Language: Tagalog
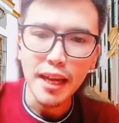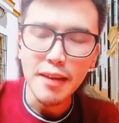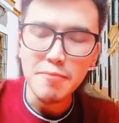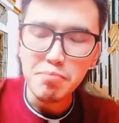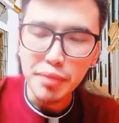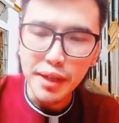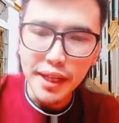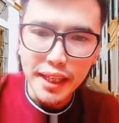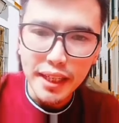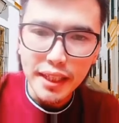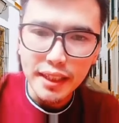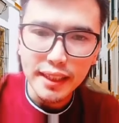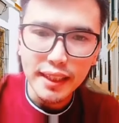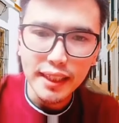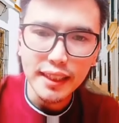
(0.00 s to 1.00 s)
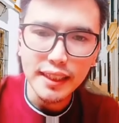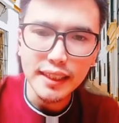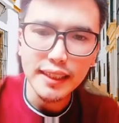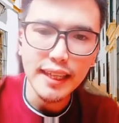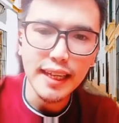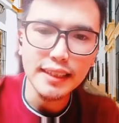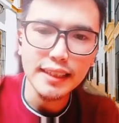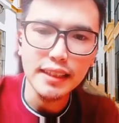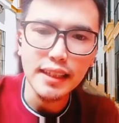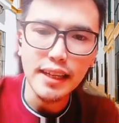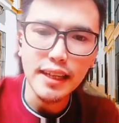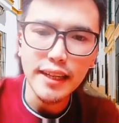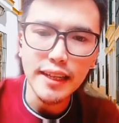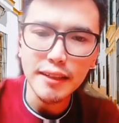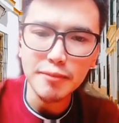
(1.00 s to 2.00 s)
I pray kay God na
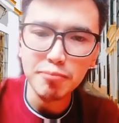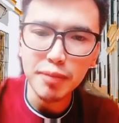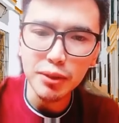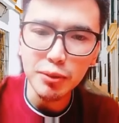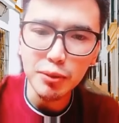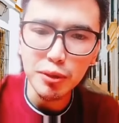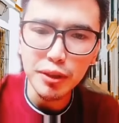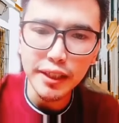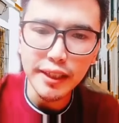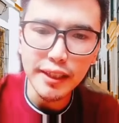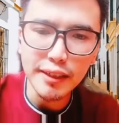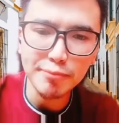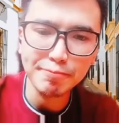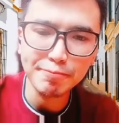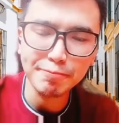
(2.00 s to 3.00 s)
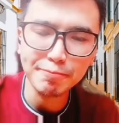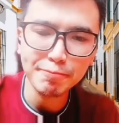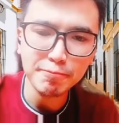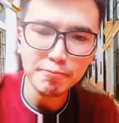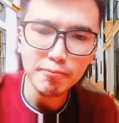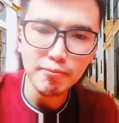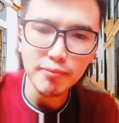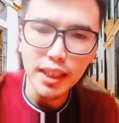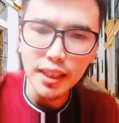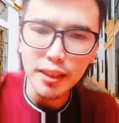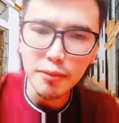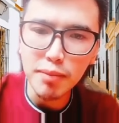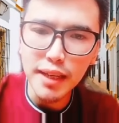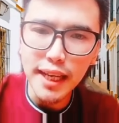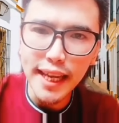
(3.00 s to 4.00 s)
patuloy kang
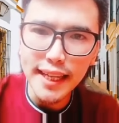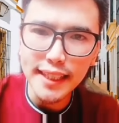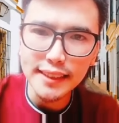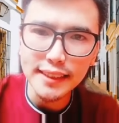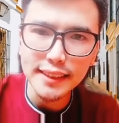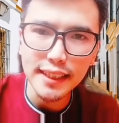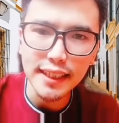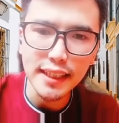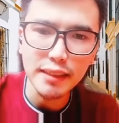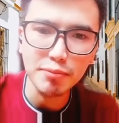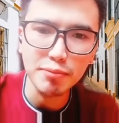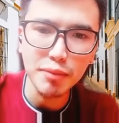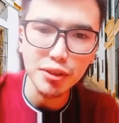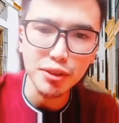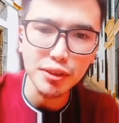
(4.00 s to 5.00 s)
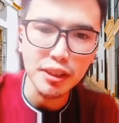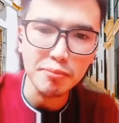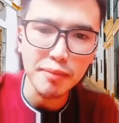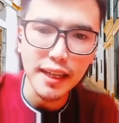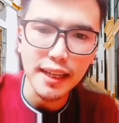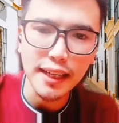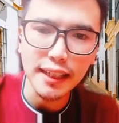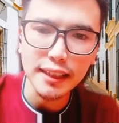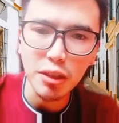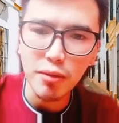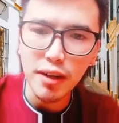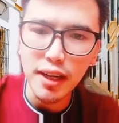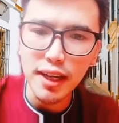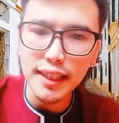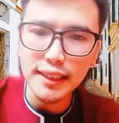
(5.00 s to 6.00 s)
i-bless ng malusog na
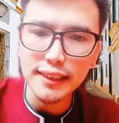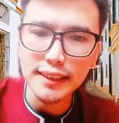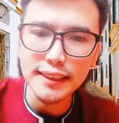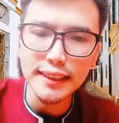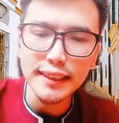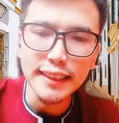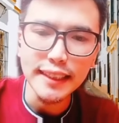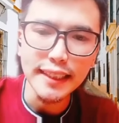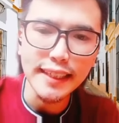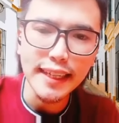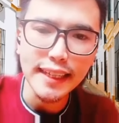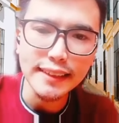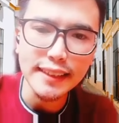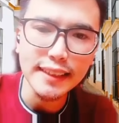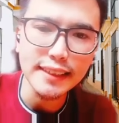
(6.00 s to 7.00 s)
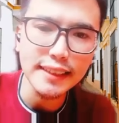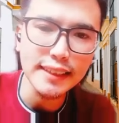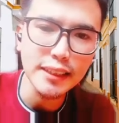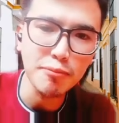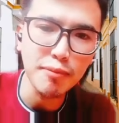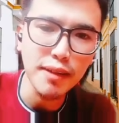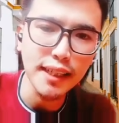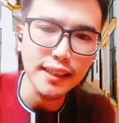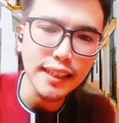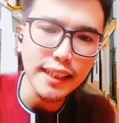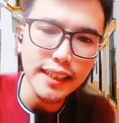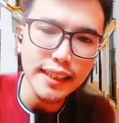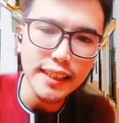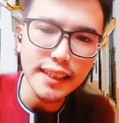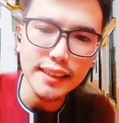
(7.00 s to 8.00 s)
pangangatawan. Ingatan ka sa mga
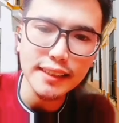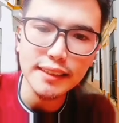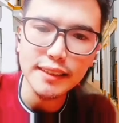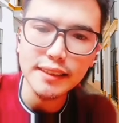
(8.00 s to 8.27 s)
sakit.